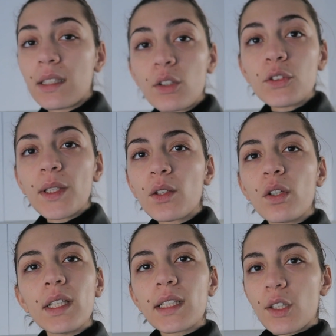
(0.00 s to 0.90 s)
J'ai reçu un
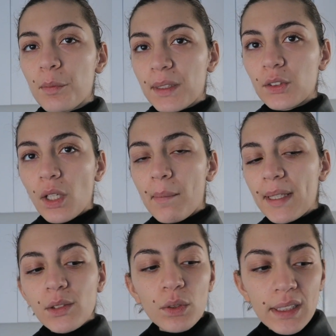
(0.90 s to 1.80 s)
colis que j'ai commandé sur
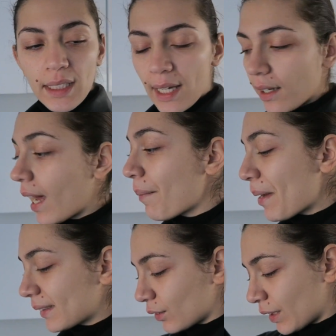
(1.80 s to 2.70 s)
Amazon hier.
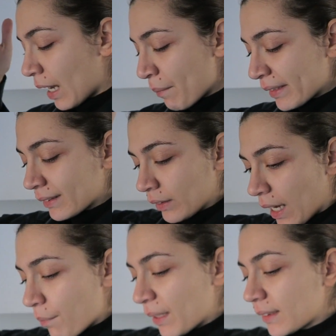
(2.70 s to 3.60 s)
Amazon, Amazon,
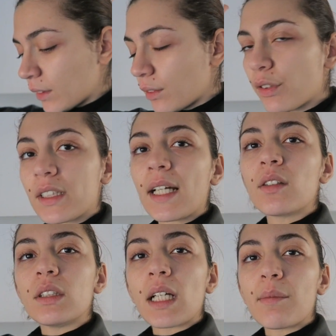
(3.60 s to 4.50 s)
Amazon. Faut que j'arrête
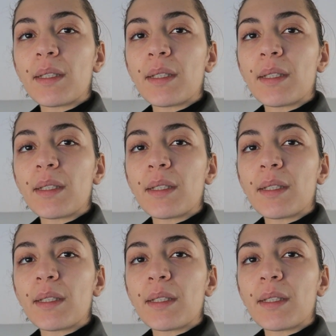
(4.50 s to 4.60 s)
de dire